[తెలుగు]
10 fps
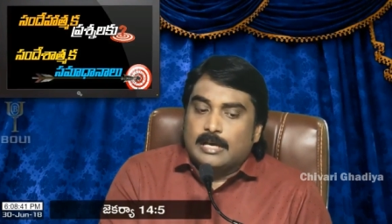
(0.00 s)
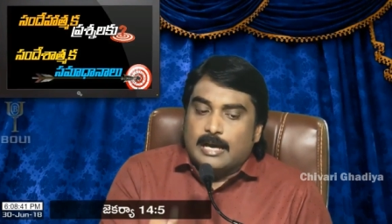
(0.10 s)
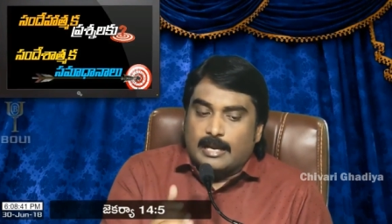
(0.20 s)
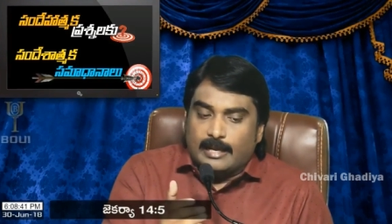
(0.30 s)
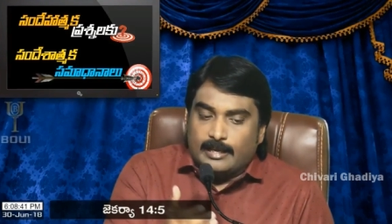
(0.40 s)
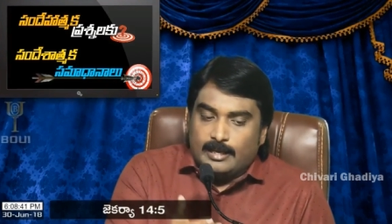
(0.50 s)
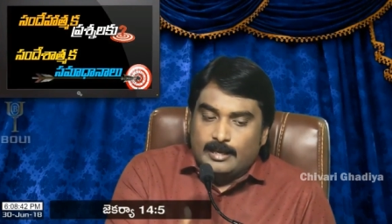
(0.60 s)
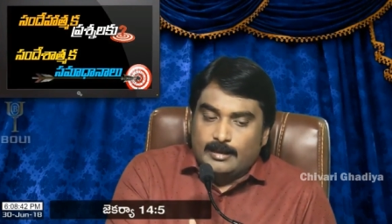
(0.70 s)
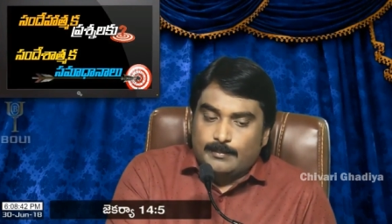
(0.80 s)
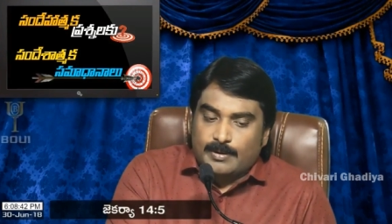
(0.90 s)
అలాగే
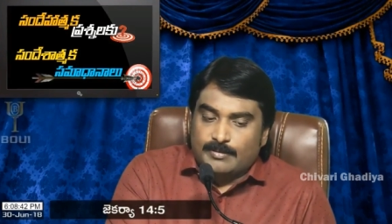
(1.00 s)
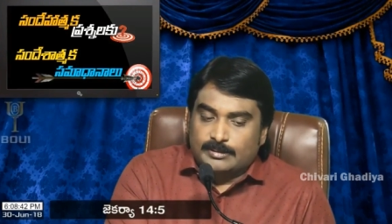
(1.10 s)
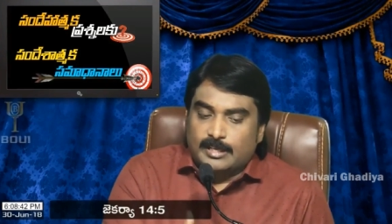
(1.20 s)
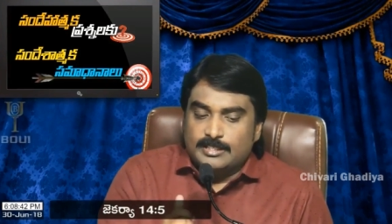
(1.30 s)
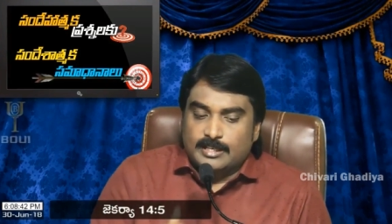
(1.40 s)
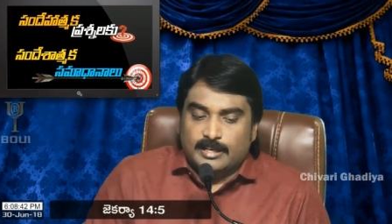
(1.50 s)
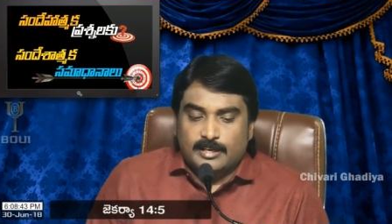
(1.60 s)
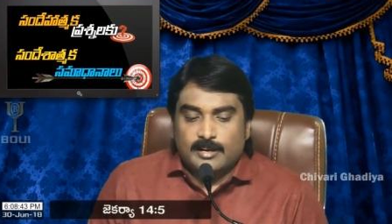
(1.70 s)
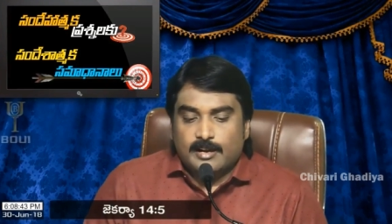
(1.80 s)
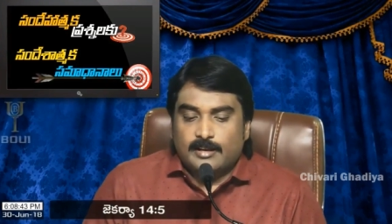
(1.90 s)
ప్రవక్త అయిన
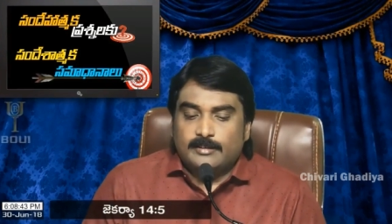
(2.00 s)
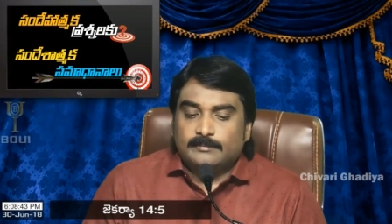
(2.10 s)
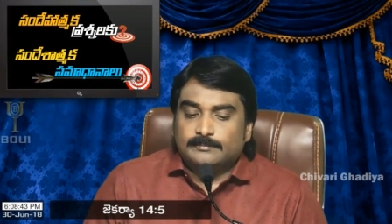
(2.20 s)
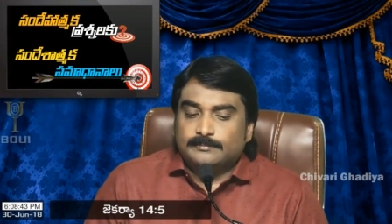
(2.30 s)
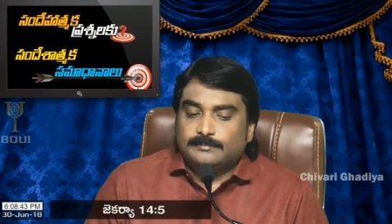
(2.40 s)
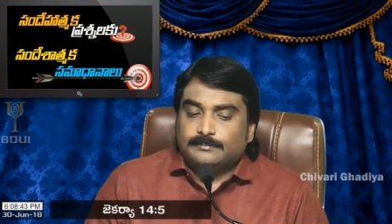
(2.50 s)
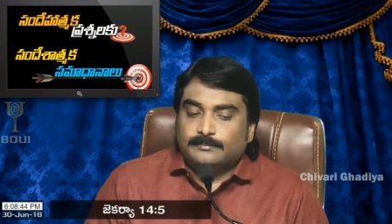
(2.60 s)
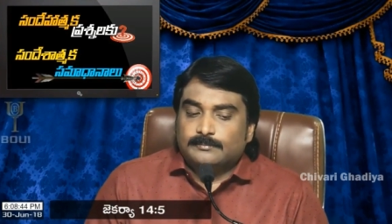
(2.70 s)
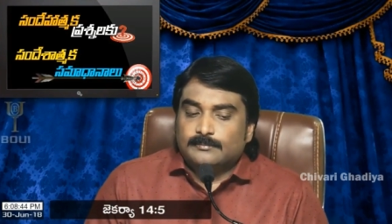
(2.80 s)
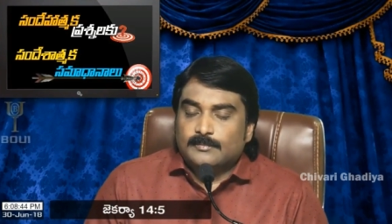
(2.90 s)
జకరియా కానీ
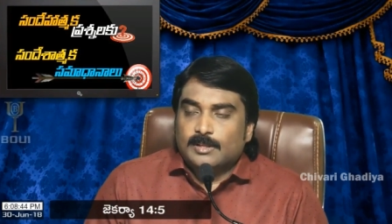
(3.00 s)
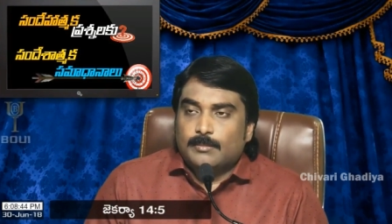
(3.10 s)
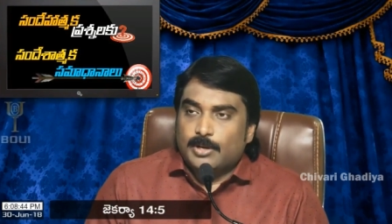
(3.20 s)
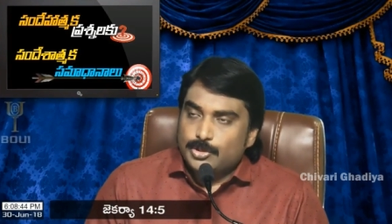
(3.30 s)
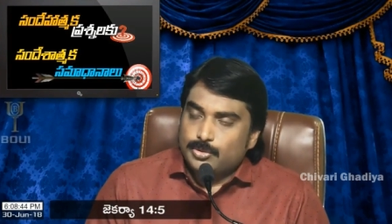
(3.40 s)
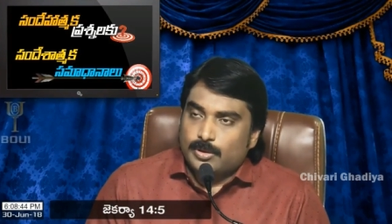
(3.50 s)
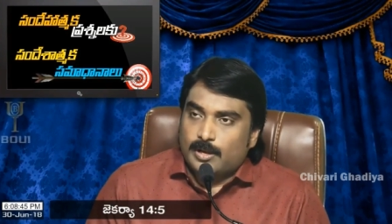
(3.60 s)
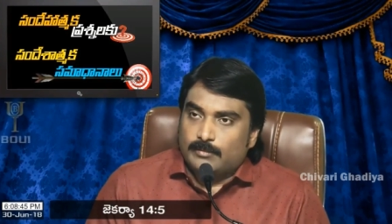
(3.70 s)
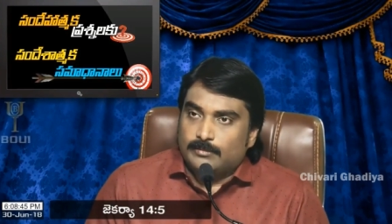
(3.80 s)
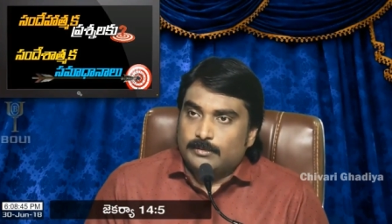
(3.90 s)
మనం
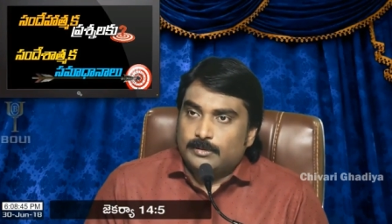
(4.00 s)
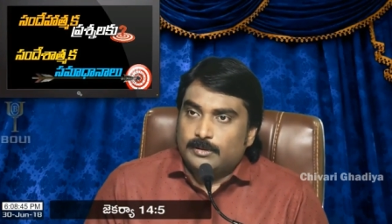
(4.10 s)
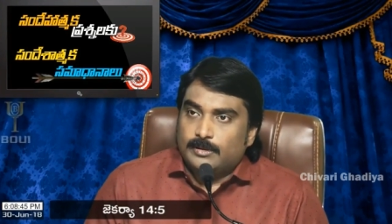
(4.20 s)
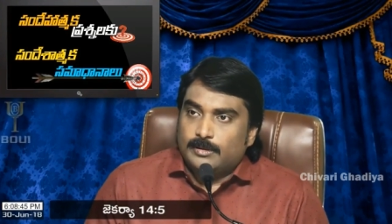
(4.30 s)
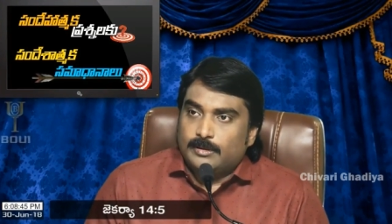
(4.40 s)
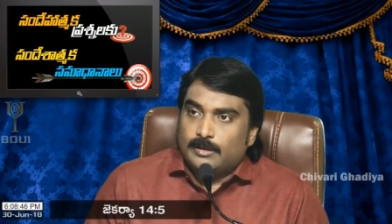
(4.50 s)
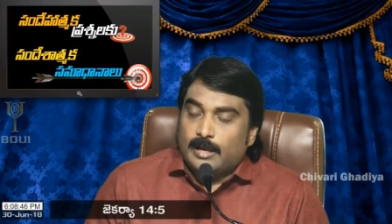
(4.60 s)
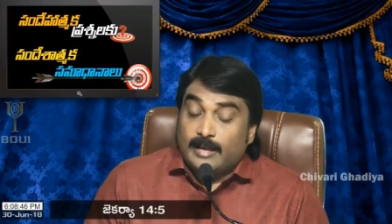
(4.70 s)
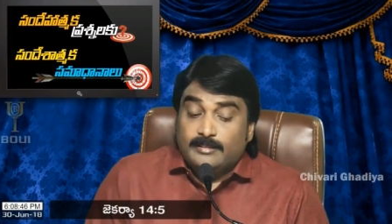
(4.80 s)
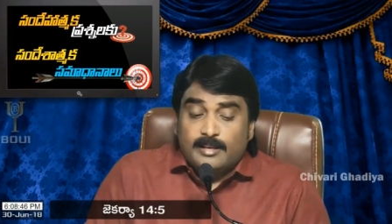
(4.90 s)
చూడగలం
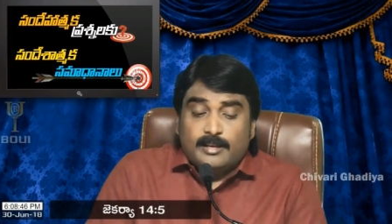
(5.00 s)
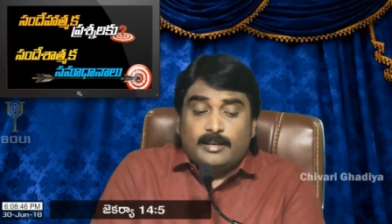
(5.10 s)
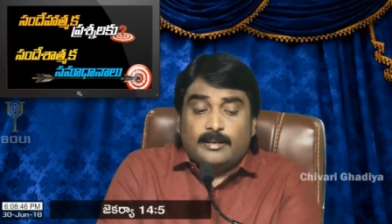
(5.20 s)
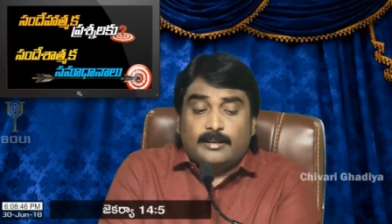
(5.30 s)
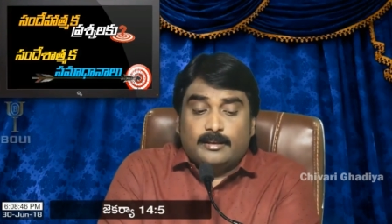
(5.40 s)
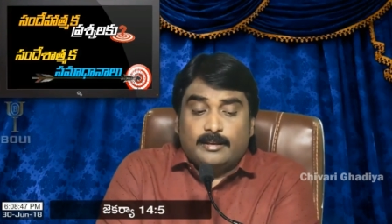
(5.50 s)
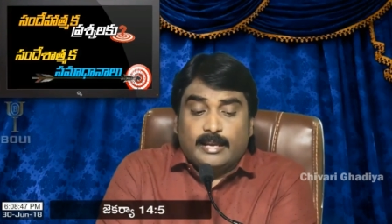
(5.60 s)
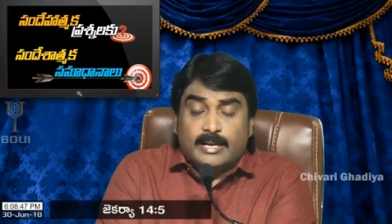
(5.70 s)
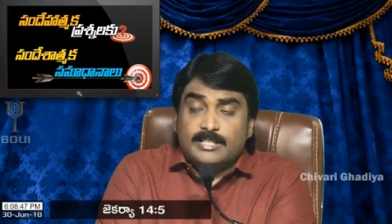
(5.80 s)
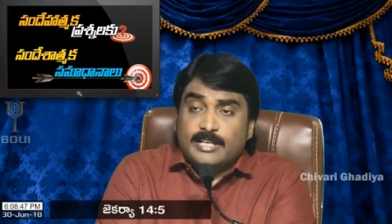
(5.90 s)
అయితే
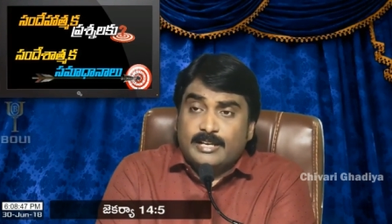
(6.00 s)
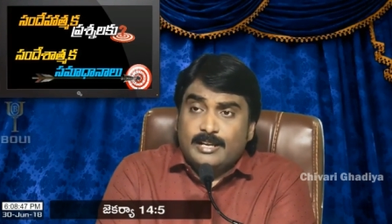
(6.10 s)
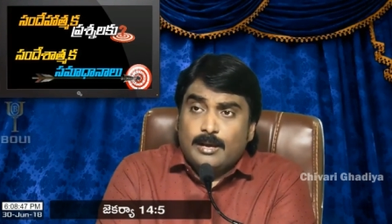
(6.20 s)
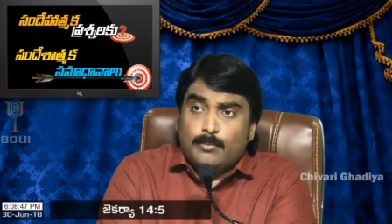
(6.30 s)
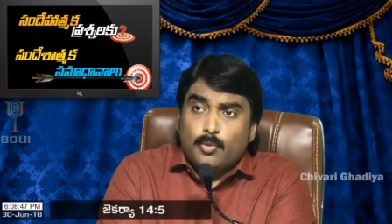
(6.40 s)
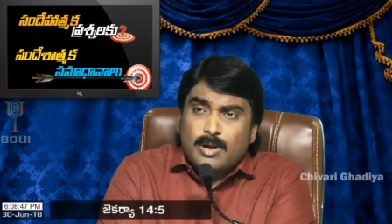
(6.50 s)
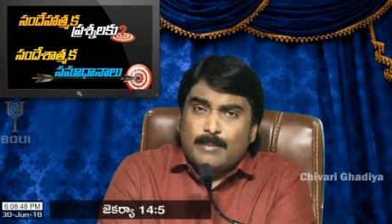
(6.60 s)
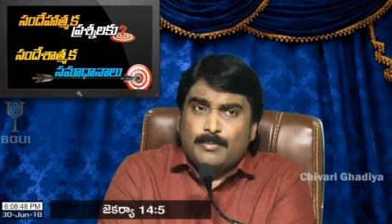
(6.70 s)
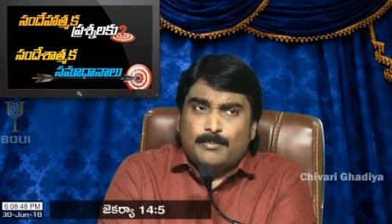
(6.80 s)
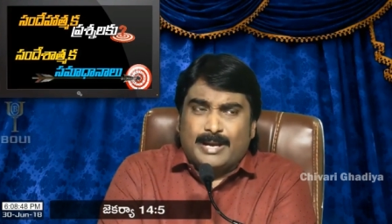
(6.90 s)
ఇక్కడ జరిగిన
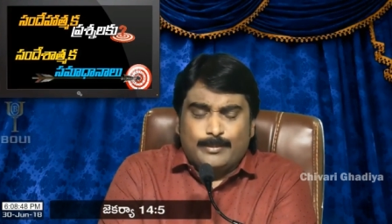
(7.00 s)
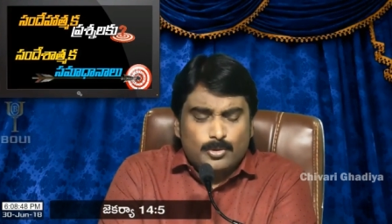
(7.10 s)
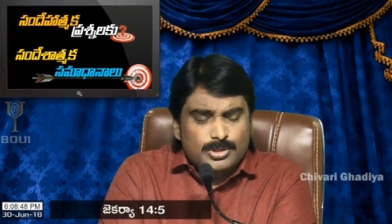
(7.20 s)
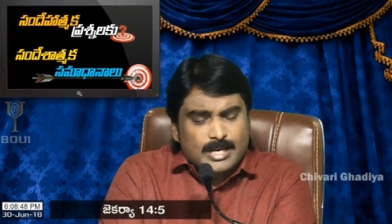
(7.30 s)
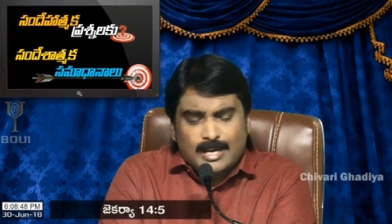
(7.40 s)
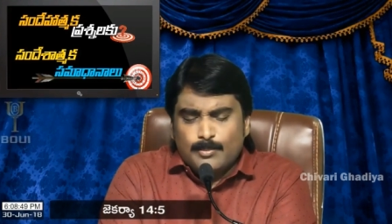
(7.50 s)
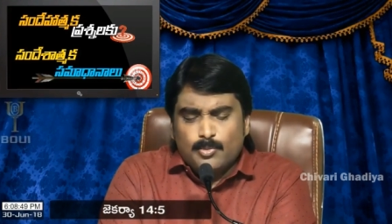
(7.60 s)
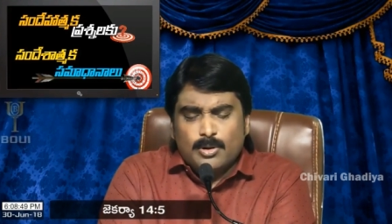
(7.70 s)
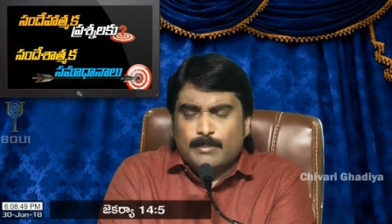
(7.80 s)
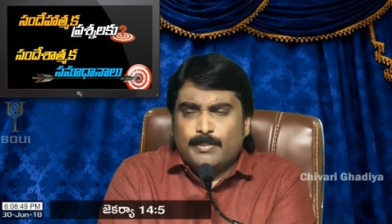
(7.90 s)
భూకంపం బైబిల్లో చాలా
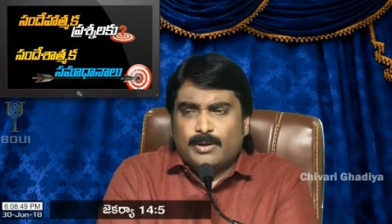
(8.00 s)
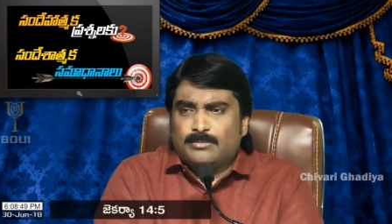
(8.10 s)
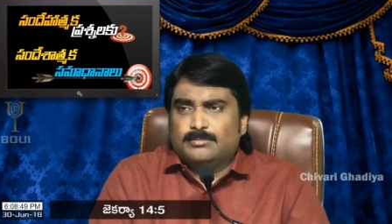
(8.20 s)
భూకంపాలు